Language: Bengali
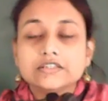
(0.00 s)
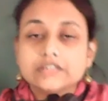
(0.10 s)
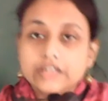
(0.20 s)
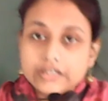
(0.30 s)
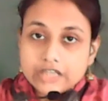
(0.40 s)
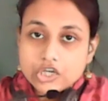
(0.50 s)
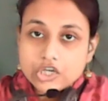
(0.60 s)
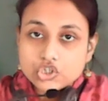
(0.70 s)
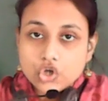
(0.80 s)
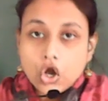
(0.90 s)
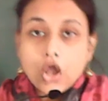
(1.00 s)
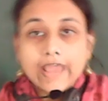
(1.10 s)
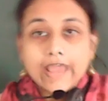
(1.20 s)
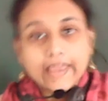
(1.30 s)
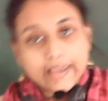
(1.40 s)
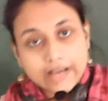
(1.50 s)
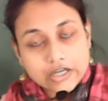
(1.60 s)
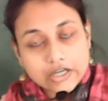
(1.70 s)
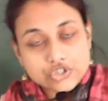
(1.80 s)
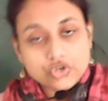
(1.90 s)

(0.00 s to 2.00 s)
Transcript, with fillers: তিনটি স একার্য